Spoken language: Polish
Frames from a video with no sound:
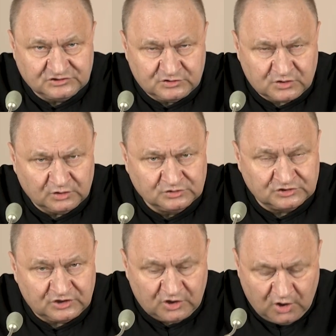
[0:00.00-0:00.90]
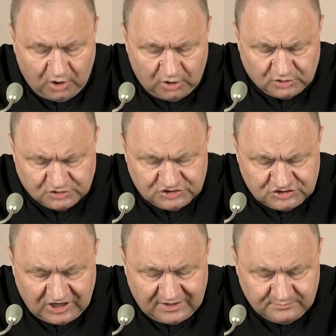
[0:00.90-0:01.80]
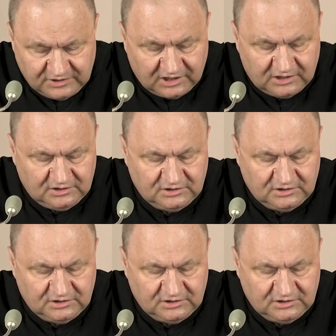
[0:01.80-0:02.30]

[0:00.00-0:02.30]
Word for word: z troski o siebie,